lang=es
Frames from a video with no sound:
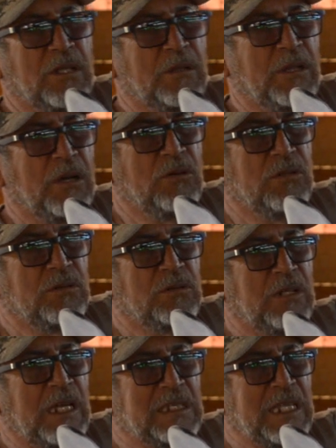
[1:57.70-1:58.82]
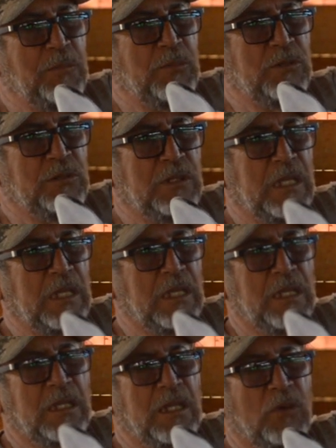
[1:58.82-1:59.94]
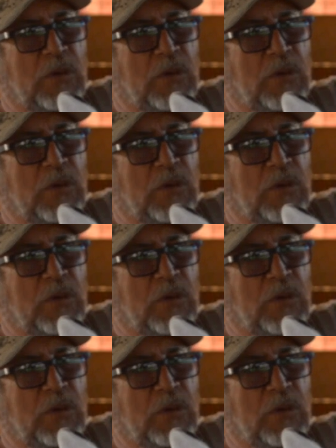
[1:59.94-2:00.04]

todavía unos gazapos de,